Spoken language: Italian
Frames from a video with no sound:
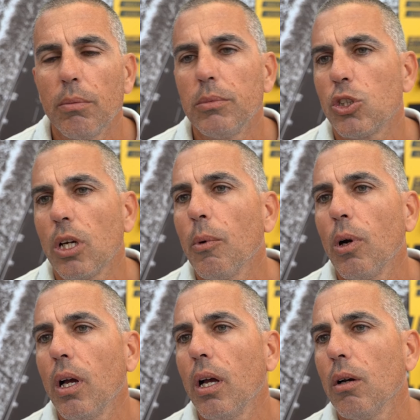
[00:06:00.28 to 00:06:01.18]

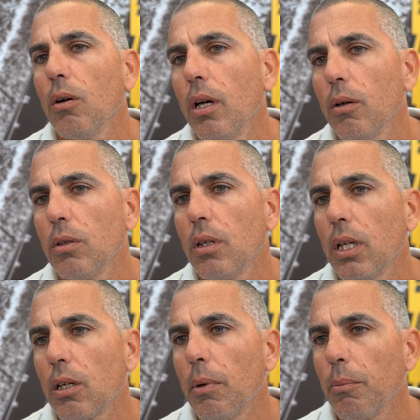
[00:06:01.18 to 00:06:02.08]
diciamo, è, è,
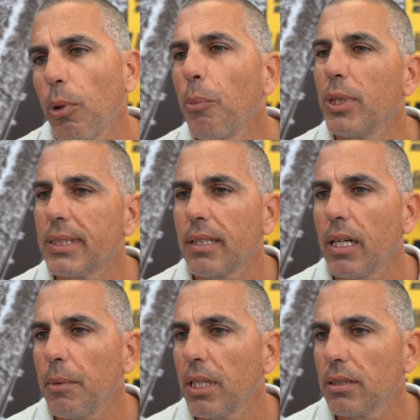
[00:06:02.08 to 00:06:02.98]
la roba un po' più
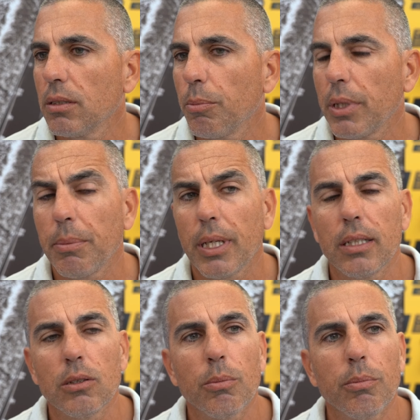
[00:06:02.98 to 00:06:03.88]
estrema che sto
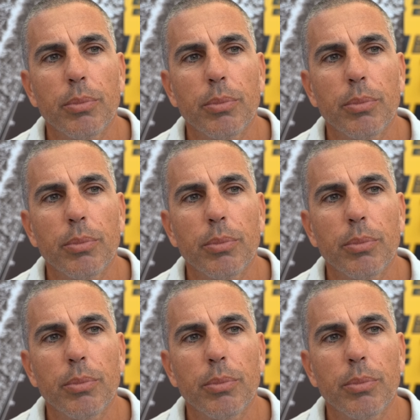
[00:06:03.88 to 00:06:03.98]
preparando.